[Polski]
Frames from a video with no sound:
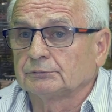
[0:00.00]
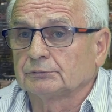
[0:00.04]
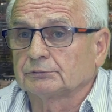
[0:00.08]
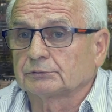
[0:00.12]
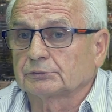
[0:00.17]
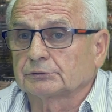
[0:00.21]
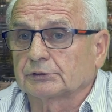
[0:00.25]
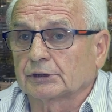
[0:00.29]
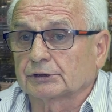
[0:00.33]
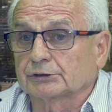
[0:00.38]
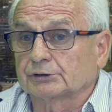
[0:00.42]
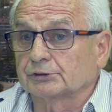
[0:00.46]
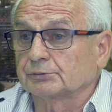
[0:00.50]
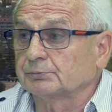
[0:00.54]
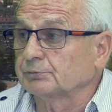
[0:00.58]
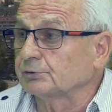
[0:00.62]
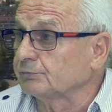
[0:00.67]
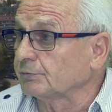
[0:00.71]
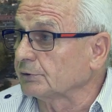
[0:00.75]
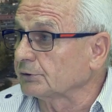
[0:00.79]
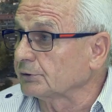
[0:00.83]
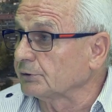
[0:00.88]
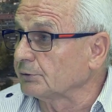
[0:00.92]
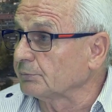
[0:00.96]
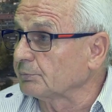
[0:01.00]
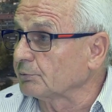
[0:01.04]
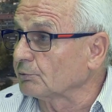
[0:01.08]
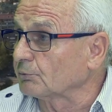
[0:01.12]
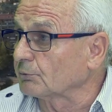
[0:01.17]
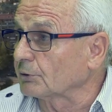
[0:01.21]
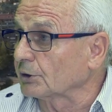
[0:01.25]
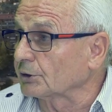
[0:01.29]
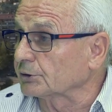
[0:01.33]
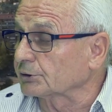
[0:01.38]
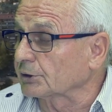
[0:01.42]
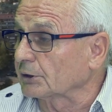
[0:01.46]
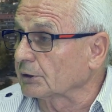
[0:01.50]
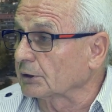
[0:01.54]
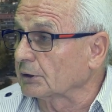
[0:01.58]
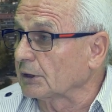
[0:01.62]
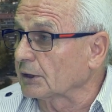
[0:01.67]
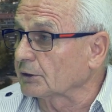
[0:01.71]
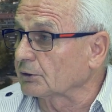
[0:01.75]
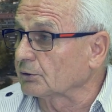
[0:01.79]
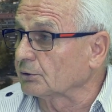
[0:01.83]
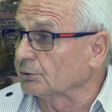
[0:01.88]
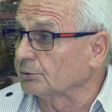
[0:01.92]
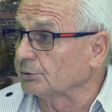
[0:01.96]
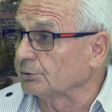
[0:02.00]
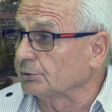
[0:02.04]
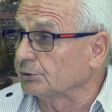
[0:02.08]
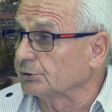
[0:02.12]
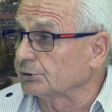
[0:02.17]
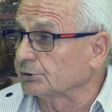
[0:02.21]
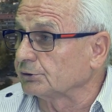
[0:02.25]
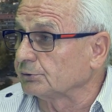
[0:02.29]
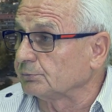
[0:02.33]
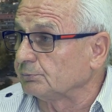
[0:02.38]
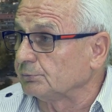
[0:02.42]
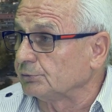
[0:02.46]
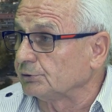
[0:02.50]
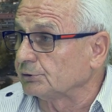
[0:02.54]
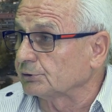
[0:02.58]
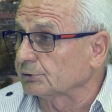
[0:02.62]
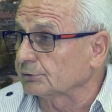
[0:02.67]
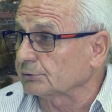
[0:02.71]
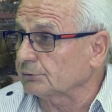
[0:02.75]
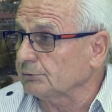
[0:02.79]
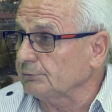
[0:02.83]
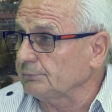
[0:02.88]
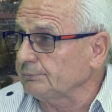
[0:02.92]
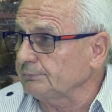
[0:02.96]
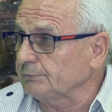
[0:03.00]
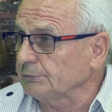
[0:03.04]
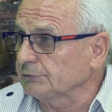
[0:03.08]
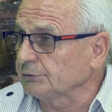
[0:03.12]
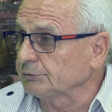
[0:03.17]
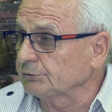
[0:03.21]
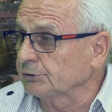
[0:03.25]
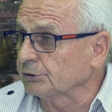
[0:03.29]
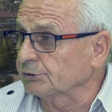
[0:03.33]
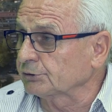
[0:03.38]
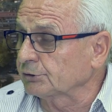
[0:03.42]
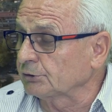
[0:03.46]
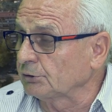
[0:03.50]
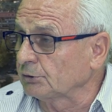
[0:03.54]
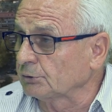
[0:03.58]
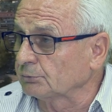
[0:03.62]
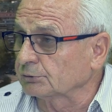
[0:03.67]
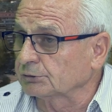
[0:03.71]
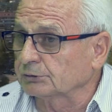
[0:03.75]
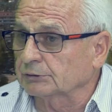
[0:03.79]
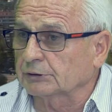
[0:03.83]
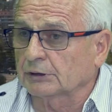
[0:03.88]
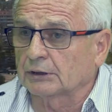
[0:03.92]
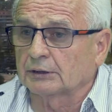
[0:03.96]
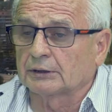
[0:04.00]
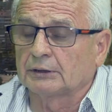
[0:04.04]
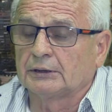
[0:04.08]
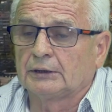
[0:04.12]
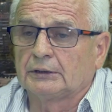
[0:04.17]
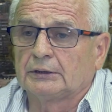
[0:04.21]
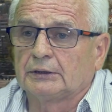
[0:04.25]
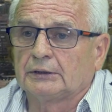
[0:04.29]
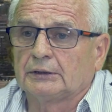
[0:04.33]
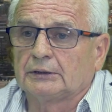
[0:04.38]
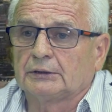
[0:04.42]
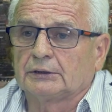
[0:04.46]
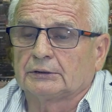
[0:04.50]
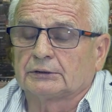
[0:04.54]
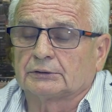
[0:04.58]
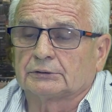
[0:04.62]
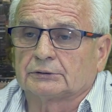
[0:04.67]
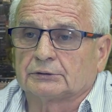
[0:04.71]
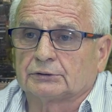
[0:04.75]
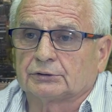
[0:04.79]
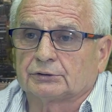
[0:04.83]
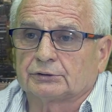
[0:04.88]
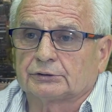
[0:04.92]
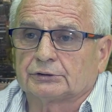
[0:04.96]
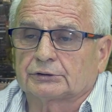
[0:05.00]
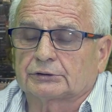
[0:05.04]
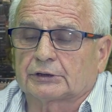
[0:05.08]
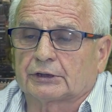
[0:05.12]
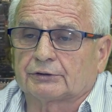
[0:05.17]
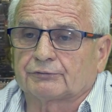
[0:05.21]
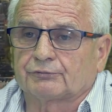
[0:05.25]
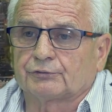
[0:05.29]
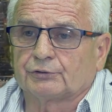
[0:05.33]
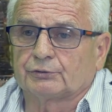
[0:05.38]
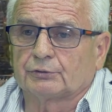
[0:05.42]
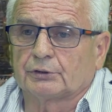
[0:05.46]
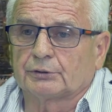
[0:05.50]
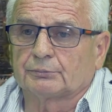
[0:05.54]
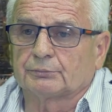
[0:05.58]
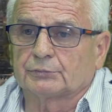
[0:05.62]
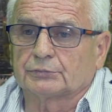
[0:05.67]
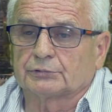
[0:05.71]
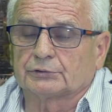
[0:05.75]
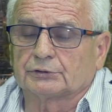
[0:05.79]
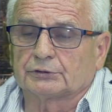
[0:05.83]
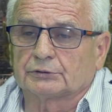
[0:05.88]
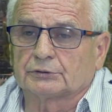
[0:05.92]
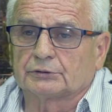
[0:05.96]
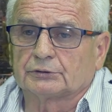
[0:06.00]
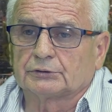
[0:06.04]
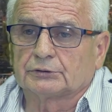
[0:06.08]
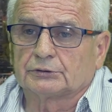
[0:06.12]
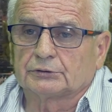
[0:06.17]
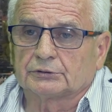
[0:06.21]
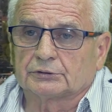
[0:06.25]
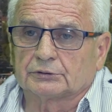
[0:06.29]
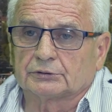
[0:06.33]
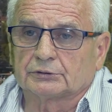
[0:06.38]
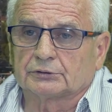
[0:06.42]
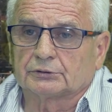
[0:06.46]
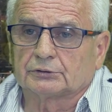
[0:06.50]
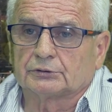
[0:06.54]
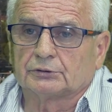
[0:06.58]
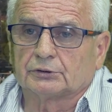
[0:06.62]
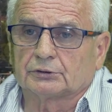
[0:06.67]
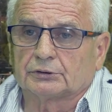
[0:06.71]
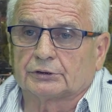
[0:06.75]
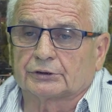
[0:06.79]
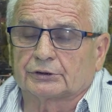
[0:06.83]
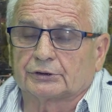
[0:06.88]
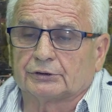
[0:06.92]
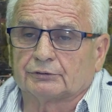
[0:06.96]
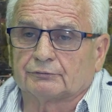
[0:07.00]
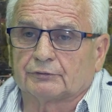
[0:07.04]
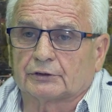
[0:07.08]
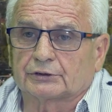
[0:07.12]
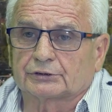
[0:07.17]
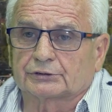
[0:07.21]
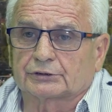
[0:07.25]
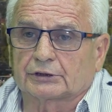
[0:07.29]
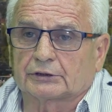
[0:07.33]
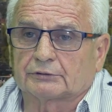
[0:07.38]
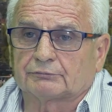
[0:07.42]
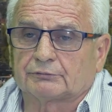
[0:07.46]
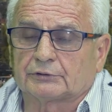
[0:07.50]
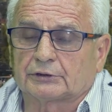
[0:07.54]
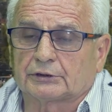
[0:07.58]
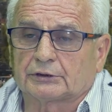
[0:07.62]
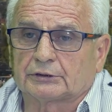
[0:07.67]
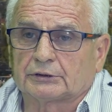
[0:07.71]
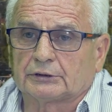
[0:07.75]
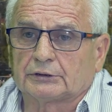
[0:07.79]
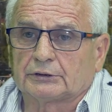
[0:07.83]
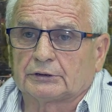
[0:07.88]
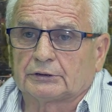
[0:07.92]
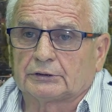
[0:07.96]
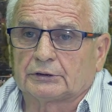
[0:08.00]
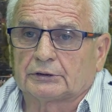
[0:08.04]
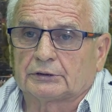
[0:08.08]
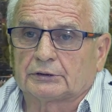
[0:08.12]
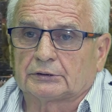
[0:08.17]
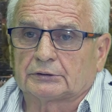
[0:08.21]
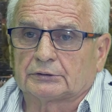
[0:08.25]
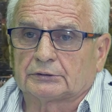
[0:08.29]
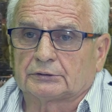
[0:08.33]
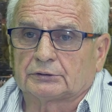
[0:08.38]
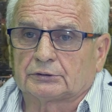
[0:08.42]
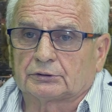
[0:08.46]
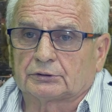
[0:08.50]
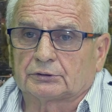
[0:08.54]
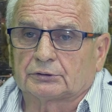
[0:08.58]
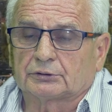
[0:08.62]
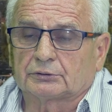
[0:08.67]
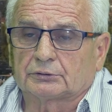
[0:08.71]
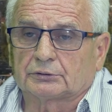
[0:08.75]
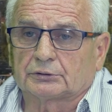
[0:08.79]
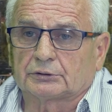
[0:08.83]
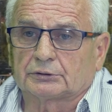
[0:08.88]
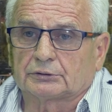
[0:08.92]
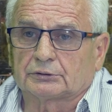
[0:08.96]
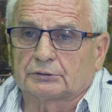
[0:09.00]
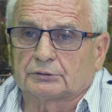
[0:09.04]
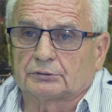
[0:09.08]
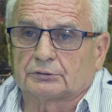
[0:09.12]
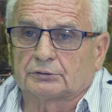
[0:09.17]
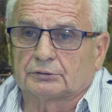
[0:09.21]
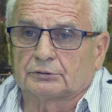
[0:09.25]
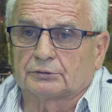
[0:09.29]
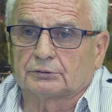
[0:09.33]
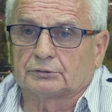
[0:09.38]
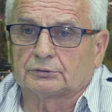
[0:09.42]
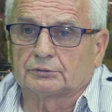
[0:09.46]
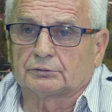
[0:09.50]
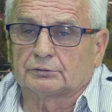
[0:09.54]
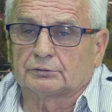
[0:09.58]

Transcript: tacy świetni piłkarze jak Lato i Sybisk. Pięknie. Śląska. Janusz Sybis Śląsk. No i trafiłem e, e, do Legii Warszawa. No, e,